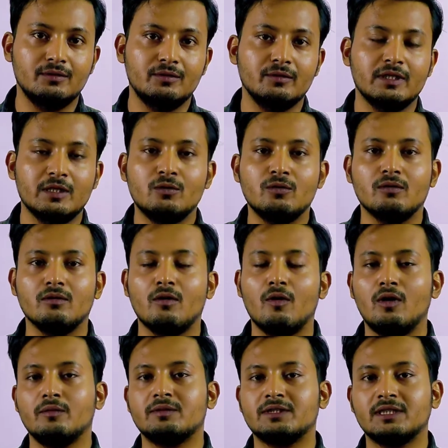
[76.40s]
তো দেখুন
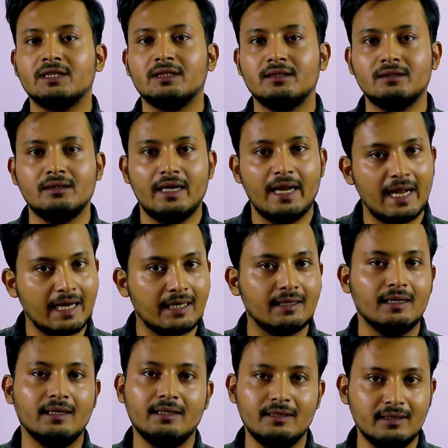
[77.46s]
অপশান
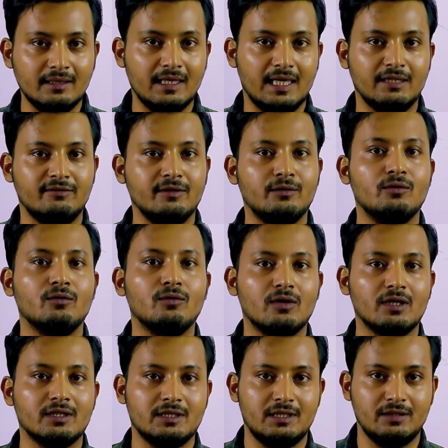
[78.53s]
একটাই লাইফে গ্রো
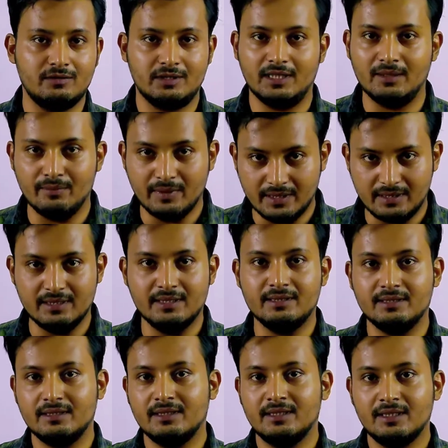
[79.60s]
করা সেটা হচ্ছে কি বিজনেস
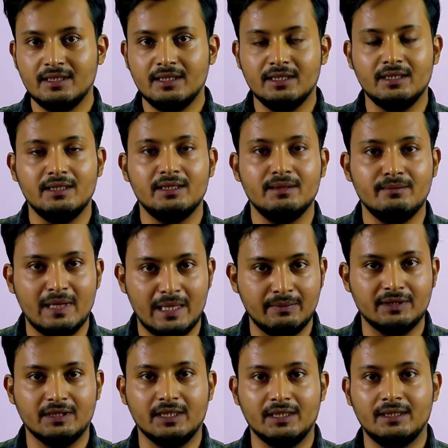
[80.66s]

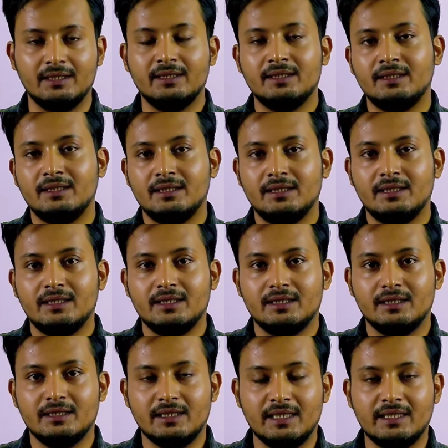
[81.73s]
ব্যবসা
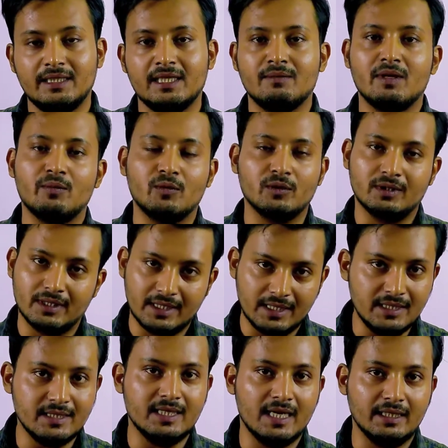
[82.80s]
রাইট এটা আমরা
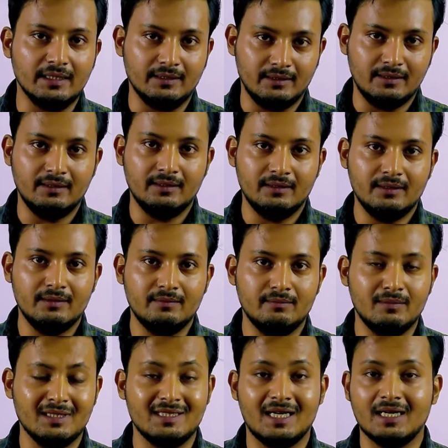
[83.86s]
প্রত্যেকেই জানি
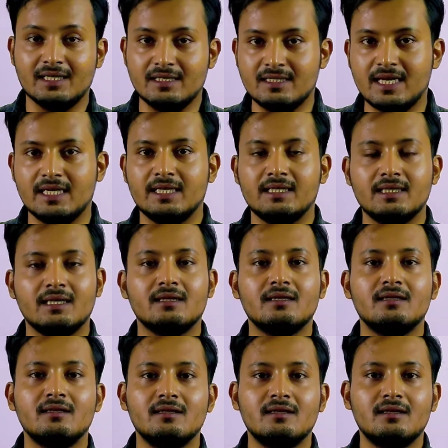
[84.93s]
বা যারা জানেন না
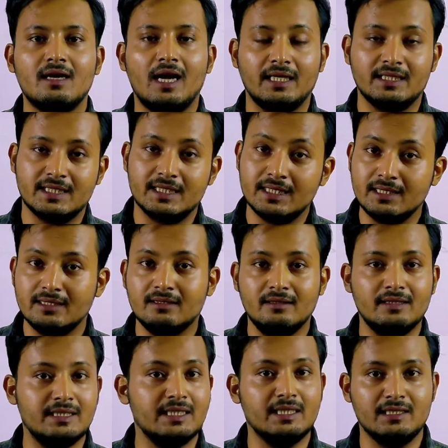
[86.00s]
আজকে
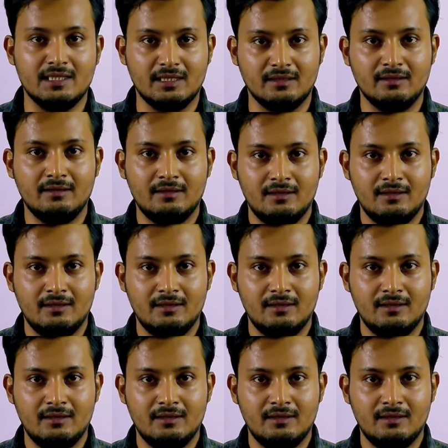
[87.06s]
জেনে যান